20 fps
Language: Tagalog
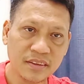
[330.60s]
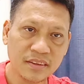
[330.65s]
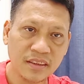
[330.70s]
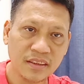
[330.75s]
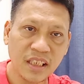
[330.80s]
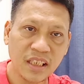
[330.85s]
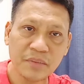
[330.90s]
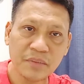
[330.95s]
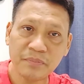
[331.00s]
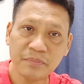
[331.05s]

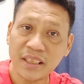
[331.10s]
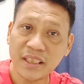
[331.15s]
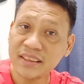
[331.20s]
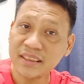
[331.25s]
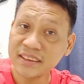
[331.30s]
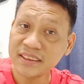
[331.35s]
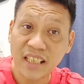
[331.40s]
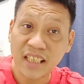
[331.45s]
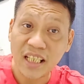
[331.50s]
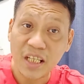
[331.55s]
At
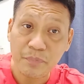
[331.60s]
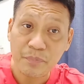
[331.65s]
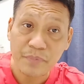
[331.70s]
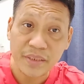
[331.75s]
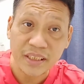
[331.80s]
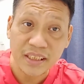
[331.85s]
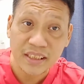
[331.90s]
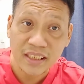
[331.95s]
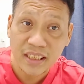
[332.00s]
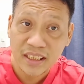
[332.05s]

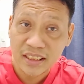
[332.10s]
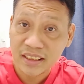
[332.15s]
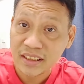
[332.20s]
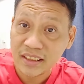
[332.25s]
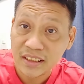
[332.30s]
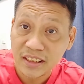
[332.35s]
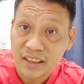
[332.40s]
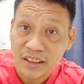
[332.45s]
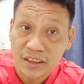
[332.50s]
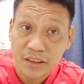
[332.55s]
pagsapit ng
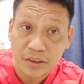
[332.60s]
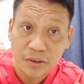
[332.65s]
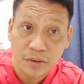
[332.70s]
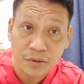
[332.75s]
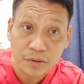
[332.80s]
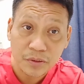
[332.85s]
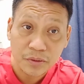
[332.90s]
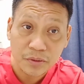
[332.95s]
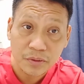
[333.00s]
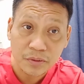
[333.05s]

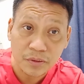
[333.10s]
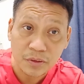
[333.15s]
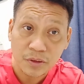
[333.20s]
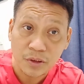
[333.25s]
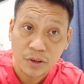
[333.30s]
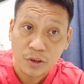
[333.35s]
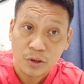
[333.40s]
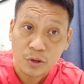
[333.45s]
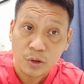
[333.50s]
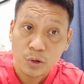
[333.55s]
linggo,
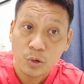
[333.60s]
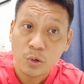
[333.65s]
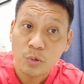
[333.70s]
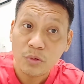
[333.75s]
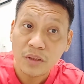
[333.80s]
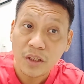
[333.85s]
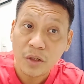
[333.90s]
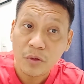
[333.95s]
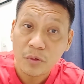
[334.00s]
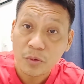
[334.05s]

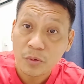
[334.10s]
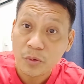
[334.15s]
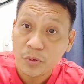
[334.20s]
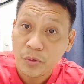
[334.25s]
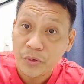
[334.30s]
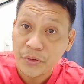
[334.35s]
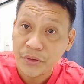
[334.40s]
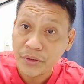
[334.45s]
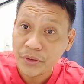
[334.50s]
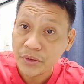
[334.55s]
lugaw
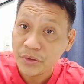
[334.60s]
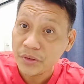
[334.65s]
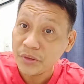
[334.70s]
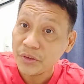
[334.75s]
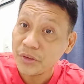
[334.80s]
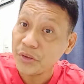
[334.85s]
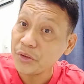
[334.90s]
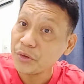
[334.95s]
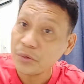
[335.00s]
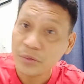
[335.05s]
ko'y
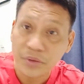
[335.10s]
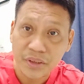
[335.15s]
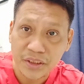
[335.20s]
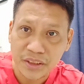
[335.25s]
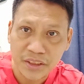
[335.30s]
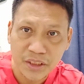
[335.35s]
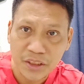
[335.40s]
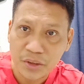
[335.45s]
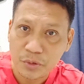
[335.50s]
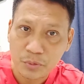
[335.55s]
iyong
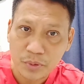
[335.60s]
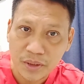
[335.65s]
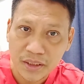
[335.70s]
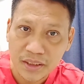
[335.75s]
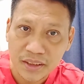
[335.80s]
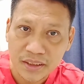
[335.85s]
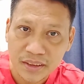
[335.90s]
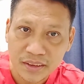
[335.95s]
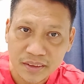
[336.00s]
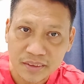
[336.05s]

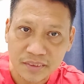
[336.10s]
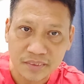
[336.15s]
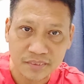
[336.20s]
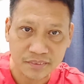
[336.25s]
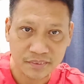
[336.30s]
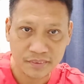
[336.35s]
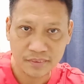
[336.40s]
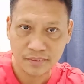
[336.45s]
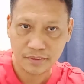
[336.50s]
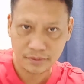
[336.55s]
iniwan.
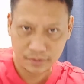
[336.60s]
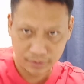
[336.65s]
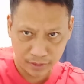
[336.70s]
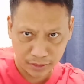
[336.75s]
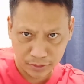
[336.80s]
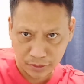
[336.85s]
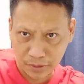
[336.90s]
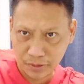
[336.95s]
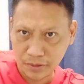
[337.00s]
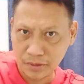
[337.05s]

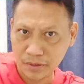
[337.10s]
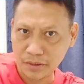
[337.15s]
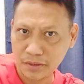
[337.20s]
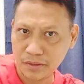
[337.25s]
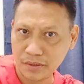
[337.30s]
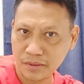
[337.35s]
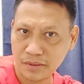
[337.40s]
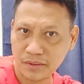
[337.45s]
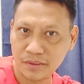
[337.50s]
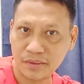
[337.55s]

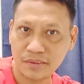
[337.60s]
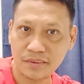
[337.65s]
Ganon.